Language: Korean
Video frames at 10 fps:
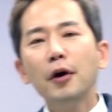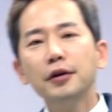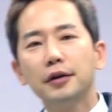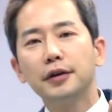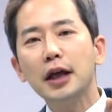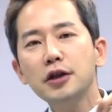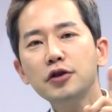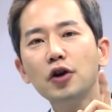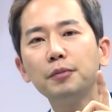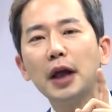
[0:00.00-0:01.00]
번
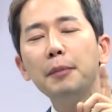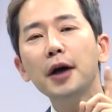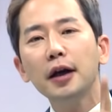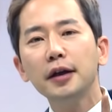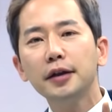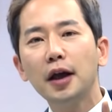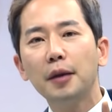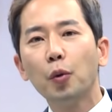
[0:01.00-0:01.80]
내신 시험 대비하는데